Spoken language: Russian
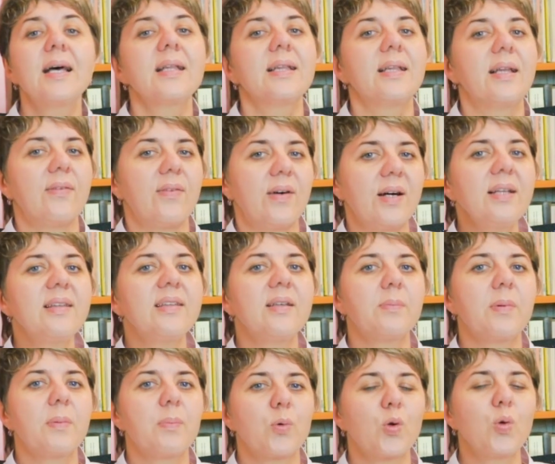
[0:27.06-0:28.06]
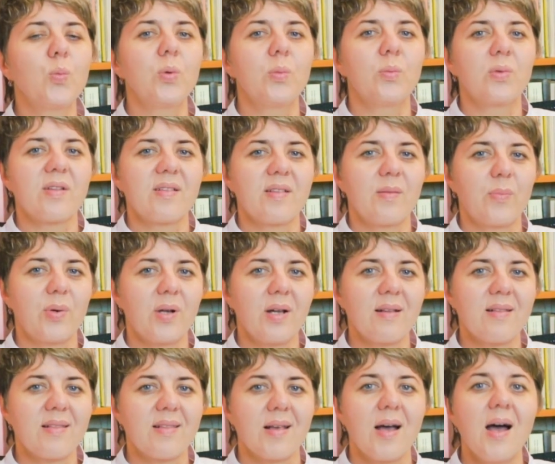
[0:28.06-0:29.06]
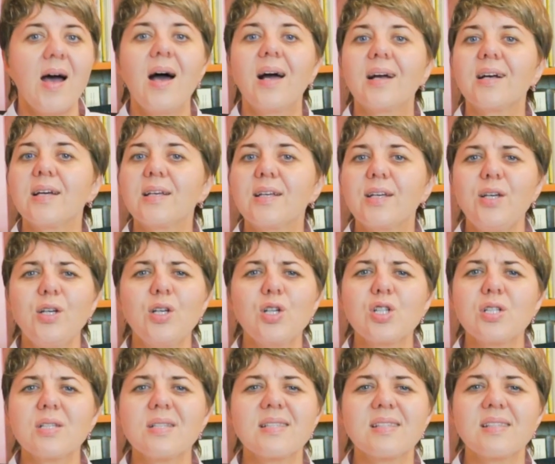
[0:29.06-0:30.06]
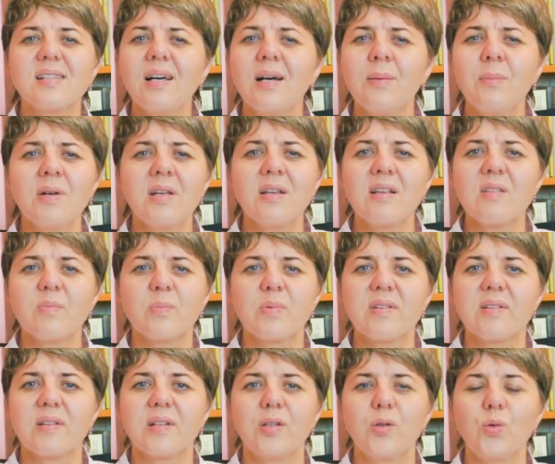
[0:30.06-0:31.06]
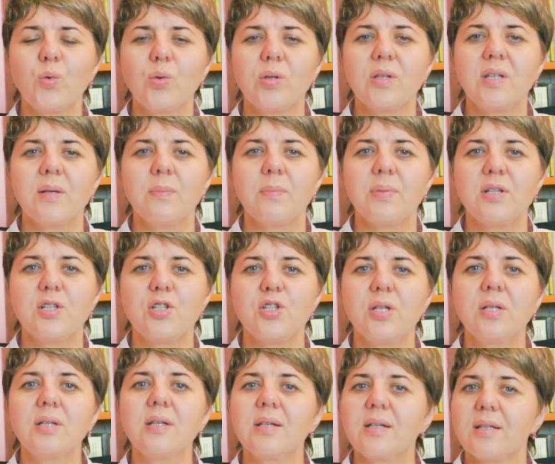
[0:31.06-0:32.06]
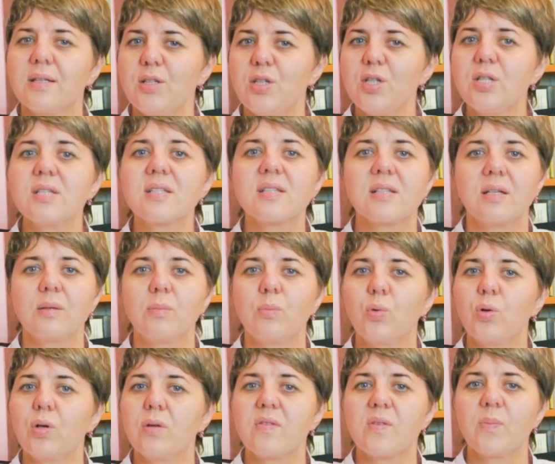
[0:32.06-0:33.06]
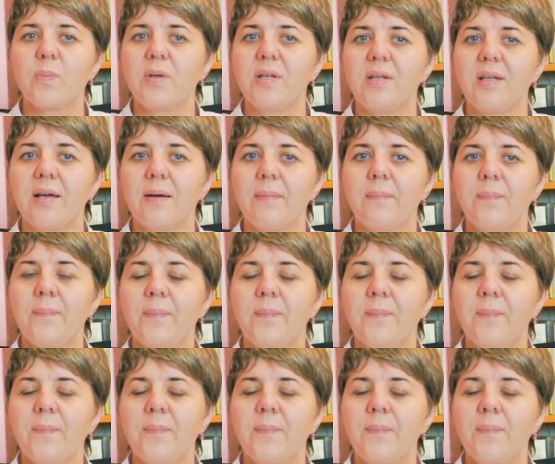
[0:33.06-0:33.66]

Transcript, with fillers: Давайте попробуем разобраться, какие же самые распространенные причины хронической боли в спине.